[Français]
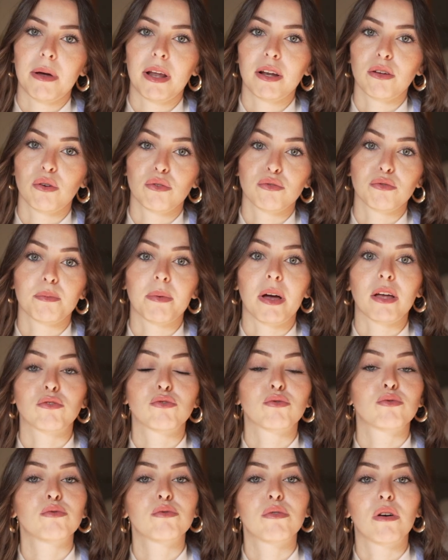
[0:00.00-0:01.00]
mal quand on part
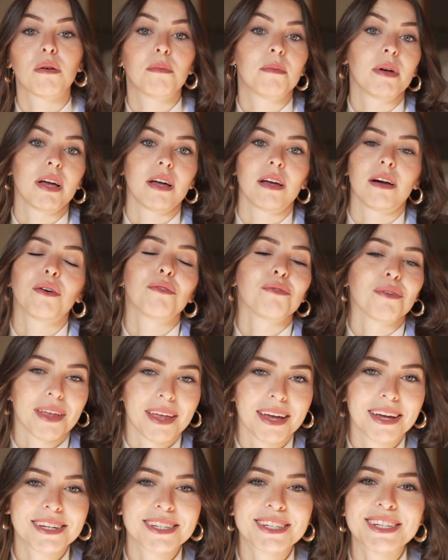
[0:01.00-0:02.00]
du coup bah, en
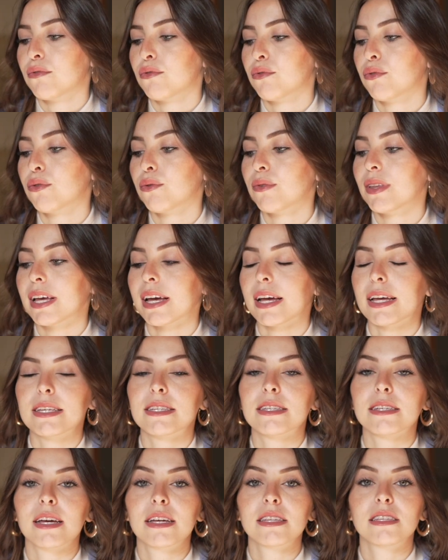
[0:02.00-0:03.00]
voyage. Vu qu'on est
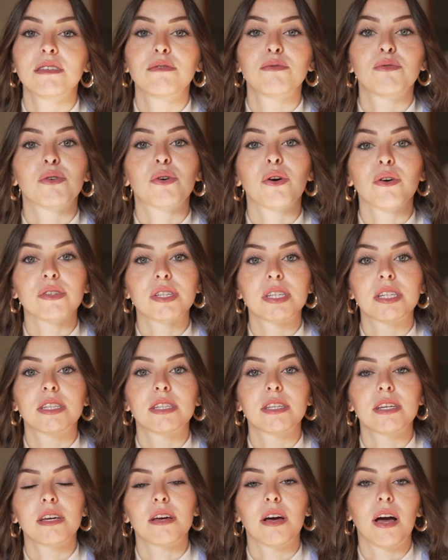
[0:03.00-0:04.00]
restreint niveau
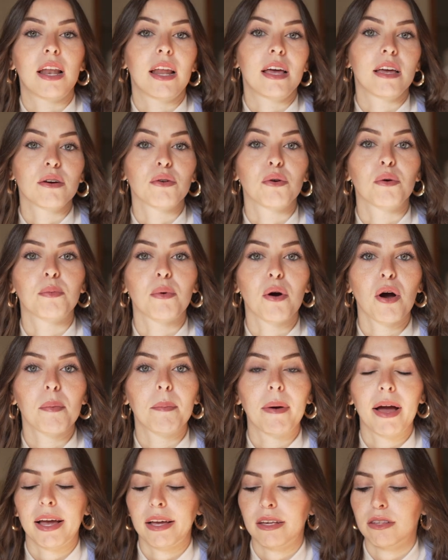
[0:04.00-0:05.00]
quantité à l'aéroport
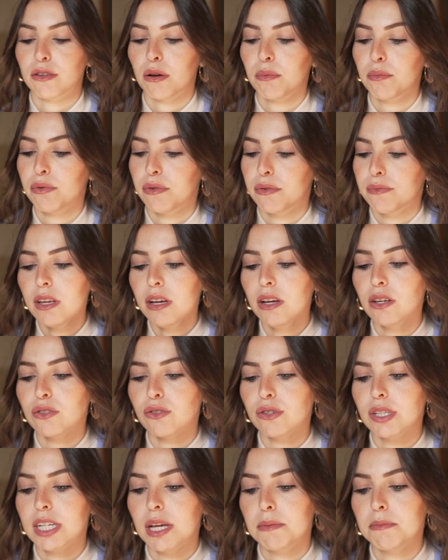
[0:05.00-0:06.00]
par exemple. Ce
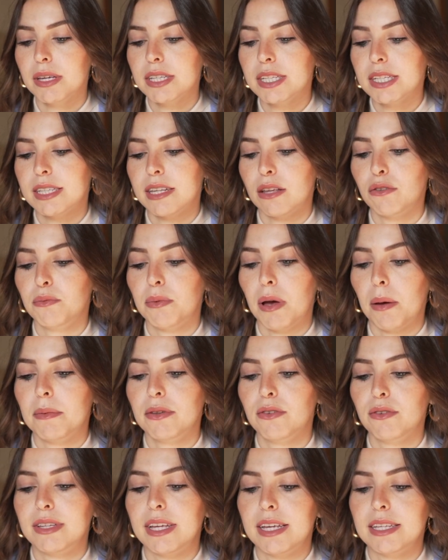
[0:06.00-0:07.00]
que j'aime bien, c'est que ça nous
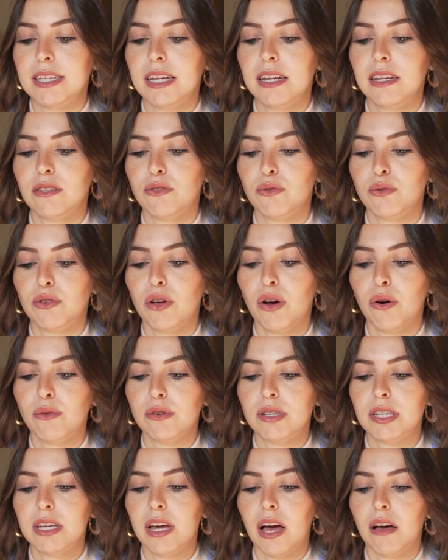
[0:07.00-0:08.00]
permet de tester les odeurs
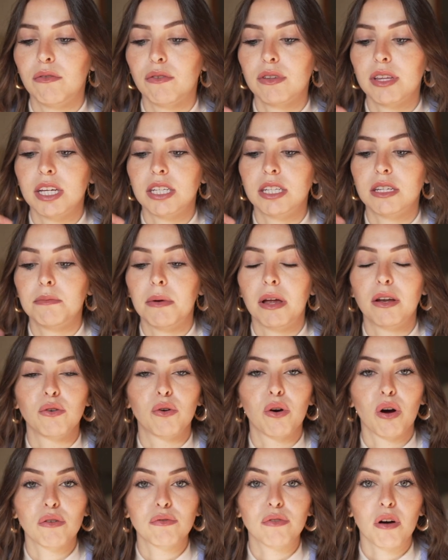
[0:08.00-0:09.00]
aussi avant d'acheter bah, le
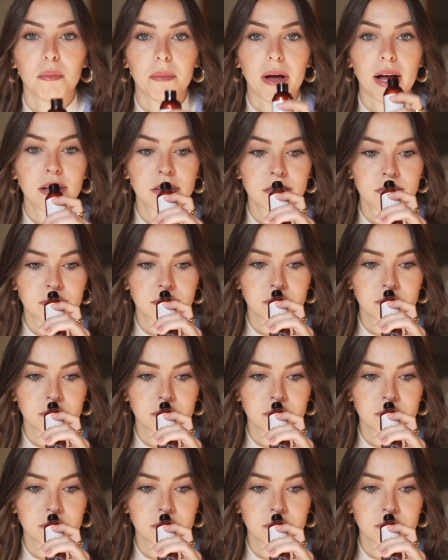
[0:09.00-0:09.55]
grand format.